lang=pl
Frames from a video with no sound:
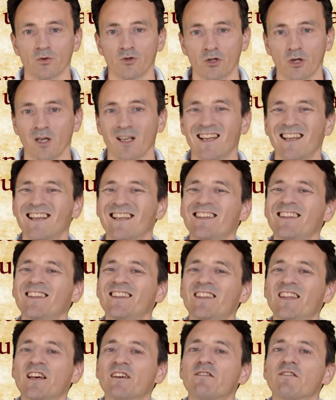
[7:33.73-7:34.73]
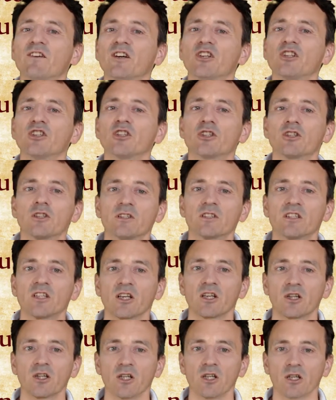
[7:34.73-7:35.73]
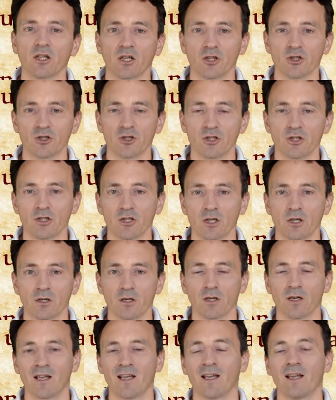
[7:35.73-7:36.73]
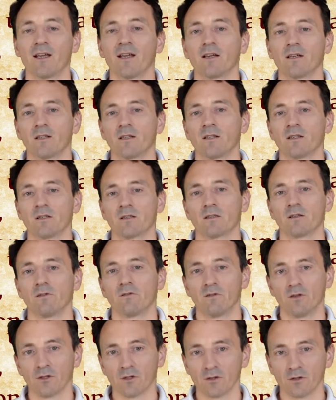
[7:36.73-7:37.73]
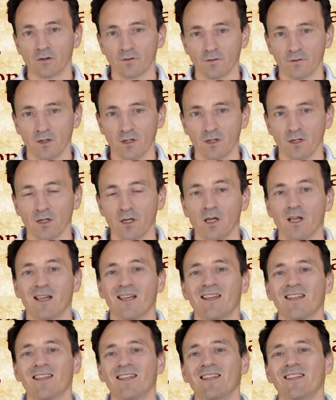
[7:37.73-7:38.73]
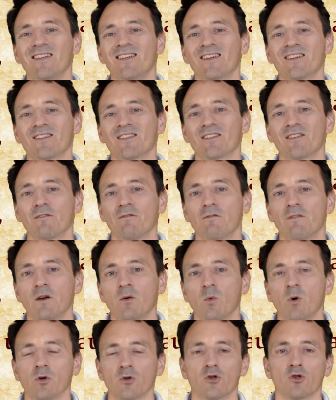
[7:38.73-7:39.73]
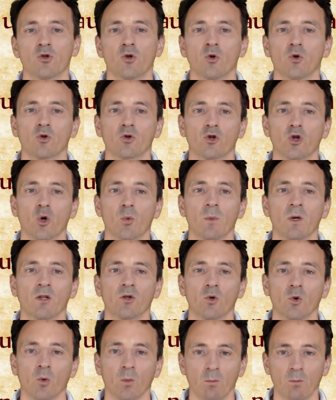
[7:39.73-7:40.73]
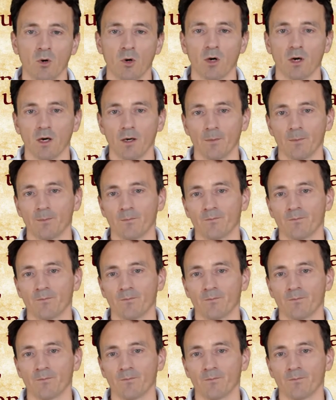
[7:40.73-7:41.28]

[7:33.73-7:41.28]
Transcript: że nefesz, tchnienie życia, jest we krwi i jest wyłączną domeną Boga.